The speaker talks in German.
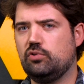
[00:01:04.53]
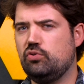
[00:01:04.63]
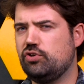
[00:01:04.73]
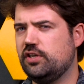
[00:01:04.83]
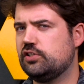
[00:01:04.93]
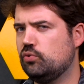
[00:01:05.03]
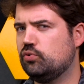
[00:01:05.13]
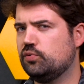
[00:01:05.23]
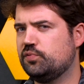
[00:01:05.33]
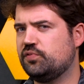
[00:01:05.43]
und in der
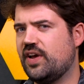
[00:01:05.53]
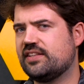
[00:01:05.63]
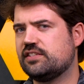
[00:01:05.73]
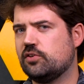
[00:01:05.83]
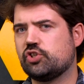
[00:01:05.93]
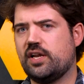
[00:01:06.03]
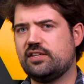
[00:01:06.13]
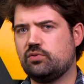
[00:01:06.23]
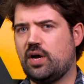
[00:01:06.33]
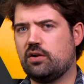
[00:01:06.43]
Zukunft werden es
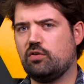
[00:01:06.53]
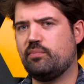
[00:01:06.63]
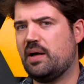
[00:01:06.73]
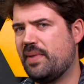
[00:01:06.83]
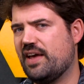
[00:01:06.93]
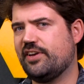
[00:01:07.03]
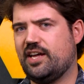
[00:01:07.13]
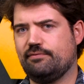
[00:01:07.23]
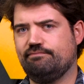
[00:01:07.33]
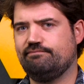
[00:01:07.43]
wahrscheinlich sogar noch ein paar mehr werden.